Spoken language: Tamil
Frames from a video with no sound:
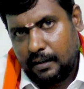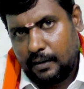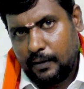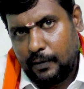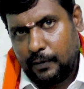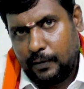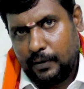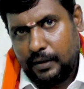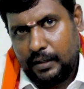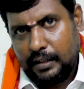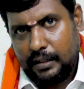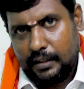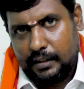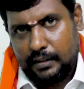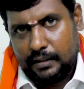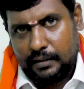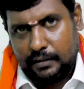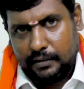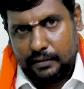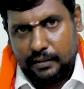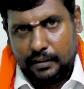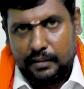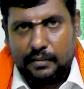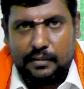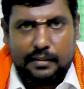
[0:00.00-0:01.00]
இருக்கக்கூடிய
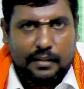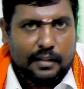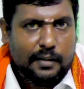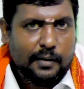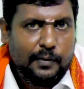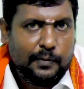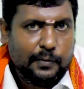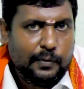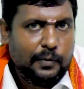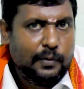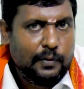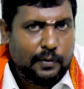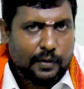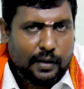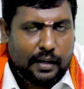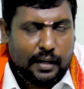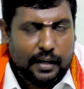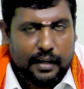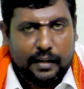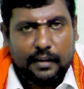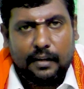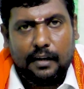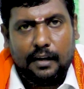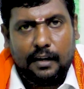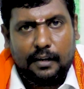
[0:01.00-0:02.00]
திஷ்டியும்
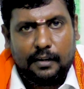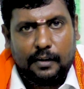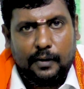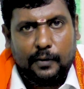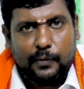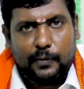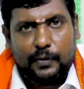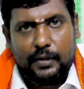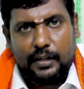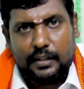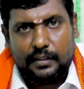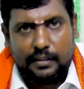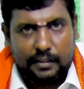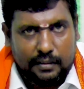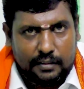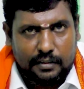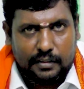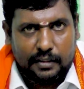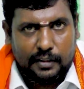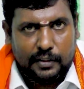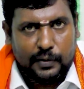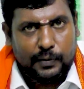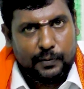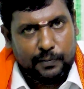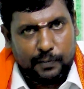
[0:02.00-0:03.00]
கடைகளில் இருக்கக்கூடிய
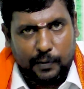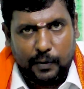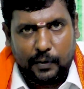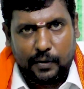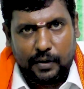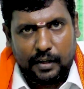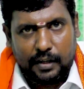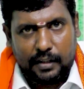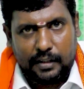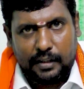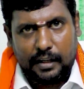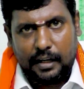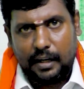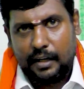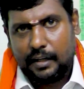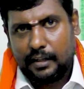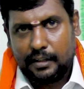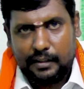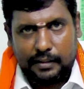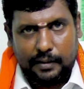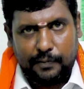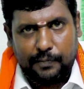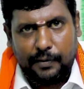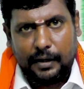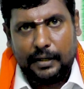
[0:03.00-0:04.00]
திஷ்டியும்
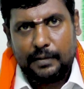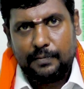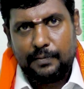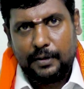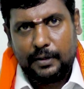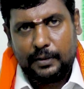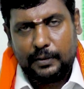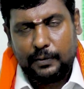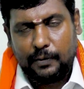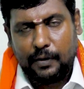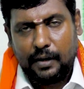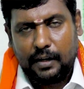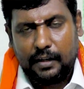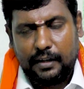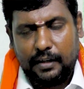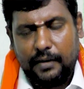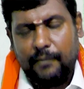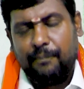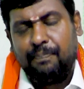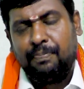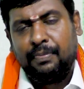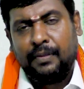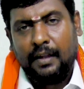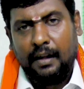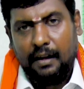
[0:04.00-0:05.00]
போக்குறதுக்காக இதை பயன்படுத்துவாங்க
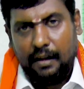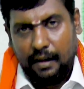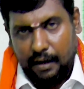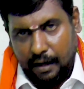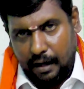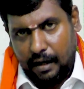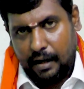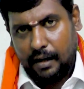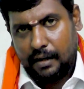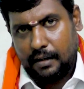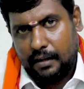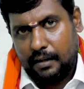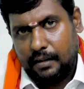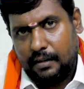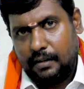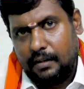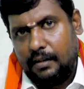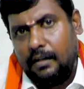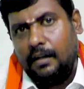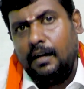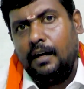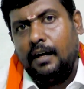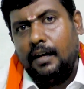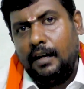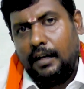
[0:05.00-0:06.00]
ஆனால்
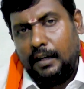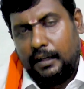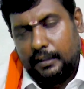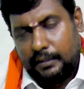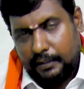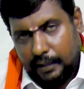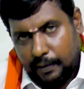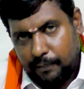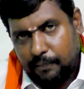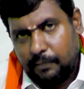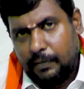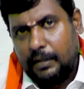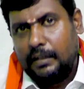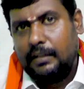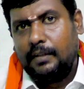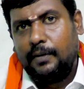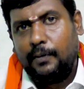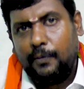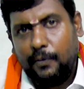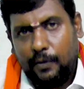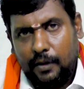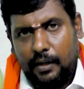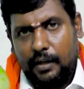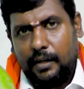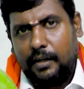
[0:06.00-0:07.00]
நம்ம இதை
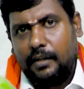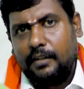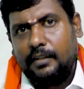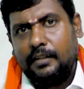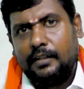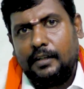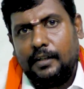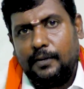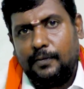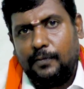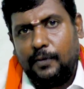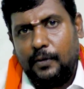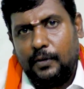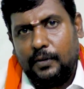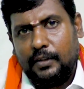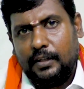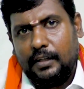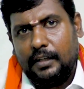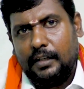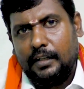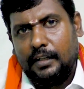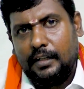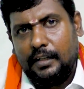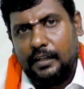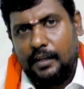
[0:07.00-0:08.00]
உள்ளே எடுத்துக்கும்
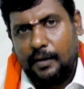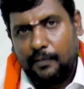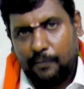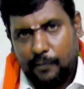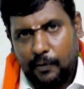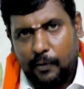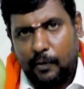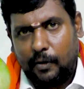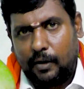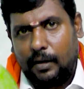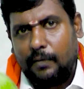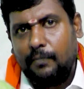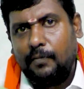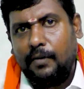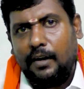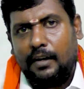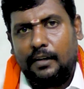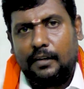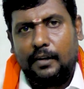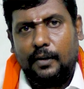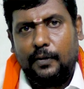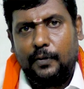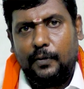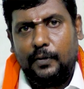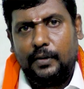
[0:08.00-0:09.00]
போது நம்ம உடம்புல
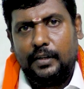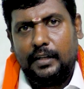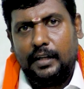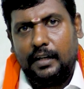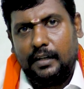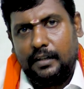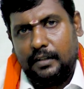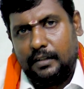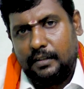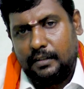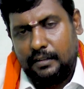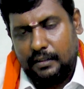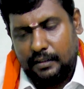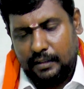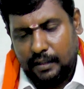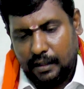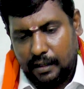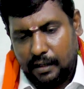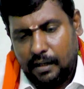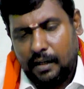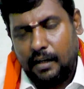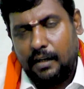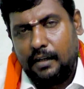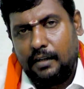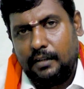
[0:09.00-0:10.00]
இருக்கக்கூடிய
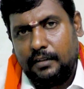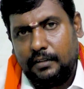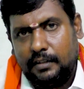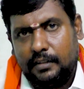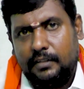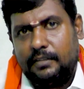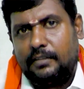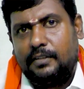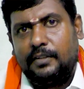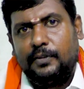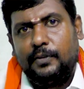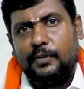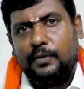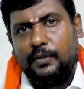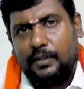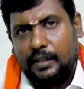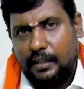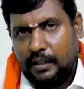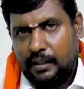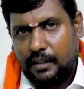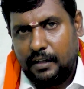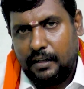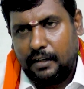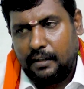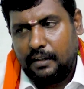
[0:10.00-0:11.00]
எல்லா திஷ்டியும்
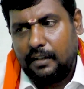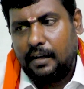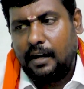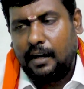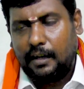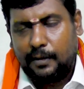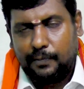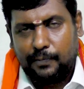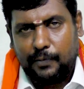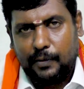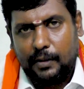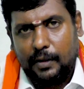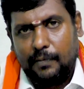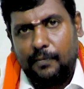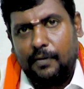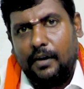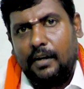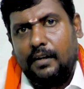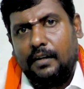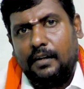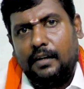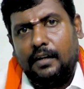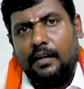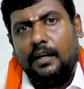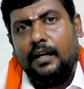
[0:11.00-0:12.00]
எடுக்கிறதுக்கு
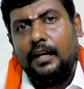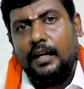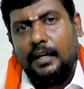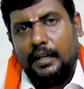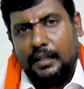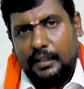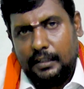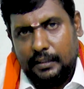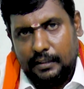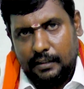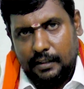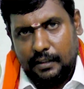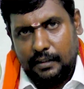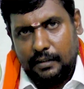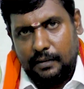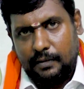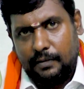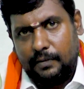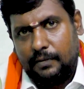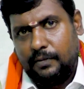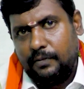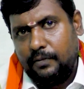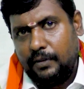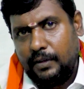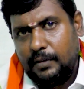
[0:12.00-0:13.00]
அற்புதமான இந்த
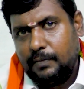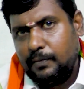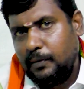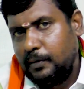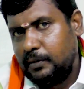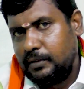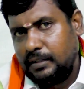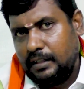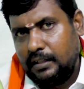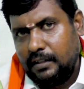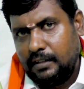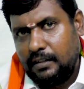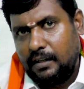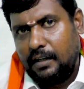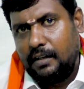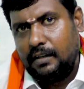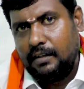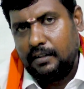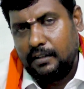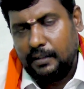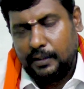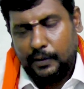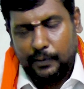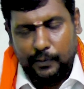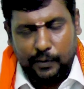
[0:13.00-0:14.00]
வெண்பூசணி தான்
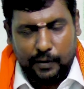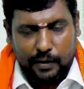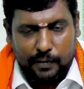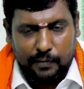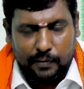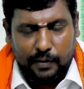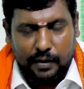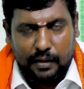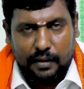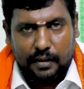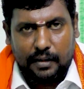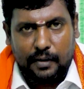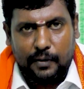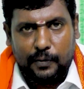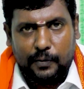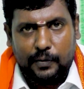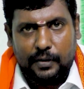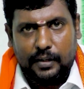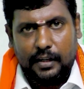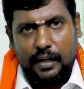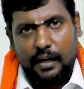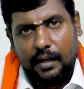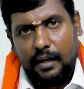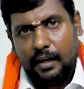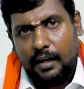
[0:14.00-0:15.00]
இது உடம்புல
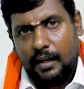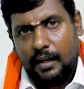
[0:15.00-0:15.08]
இருக்கக்கூடிய